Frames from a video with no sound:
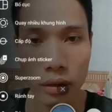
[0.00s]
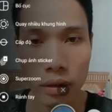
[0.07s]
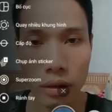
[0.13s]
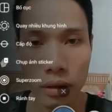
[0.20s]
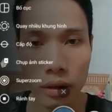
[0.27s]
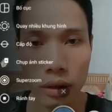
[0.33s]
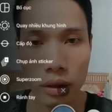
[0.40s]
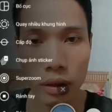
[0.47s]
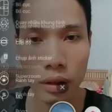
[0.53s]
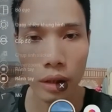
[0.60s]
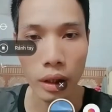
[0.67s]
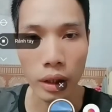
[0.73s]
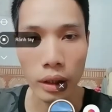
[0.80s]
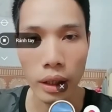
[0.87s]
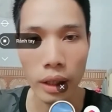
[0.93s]
chế độ hình tay
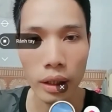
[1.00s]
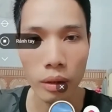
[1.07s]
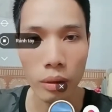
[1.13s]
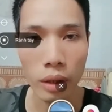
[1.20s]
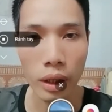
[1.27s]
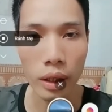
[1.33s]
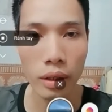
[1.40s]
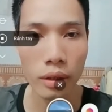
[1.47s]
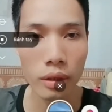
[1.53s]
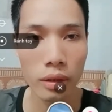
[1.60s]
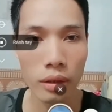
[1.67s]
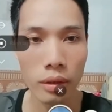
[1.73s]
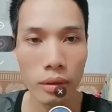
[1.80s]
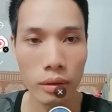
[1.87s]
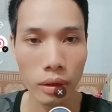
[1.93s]
là ok
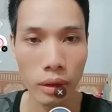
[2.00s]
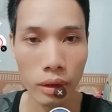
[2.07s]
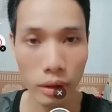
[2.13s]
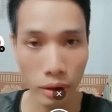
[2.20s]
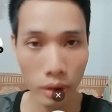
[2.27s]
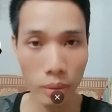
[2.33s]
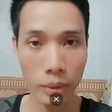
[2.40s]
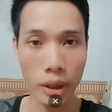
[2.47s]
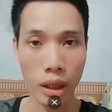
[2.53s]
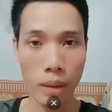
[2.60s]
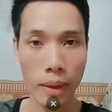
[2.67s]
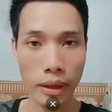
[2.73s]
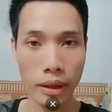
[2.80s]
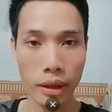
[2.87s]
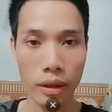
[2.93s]
rồi bây giờ các bạn sẽ
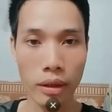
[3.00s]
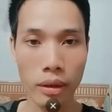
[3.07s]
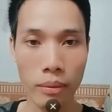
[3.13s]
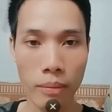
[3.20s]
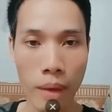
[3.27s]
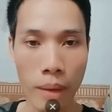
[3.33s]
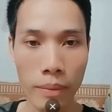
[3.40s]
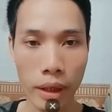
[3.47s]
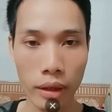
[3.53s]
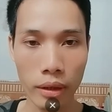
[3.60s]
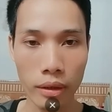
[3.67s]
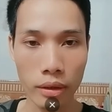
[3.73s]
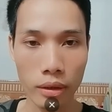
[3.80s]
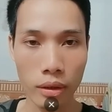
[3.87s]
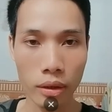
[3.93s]
bấm nhá
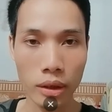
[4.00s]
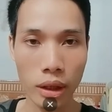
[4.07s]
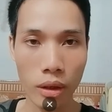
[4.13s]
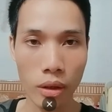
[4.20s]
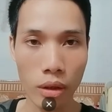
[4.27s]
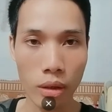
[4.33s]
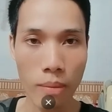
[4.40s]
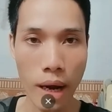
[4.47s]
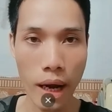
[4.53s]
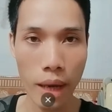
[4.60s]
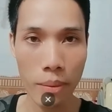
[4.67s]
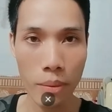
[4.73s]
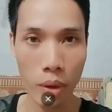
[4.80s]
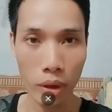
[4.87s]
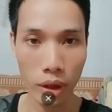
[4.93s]
nó sẽ có 321
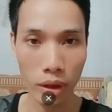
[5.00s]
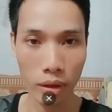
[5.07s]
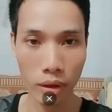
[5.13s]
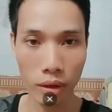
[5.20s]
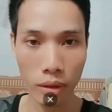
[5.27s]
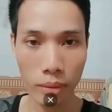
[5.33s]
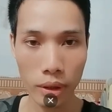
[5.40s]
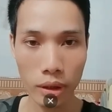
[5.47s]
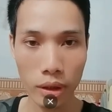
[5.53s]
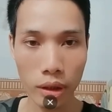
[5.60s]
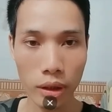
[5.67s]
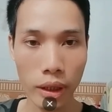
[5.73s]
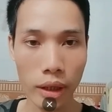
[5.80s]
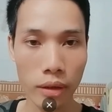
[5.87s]
đấy nó mình thử nhá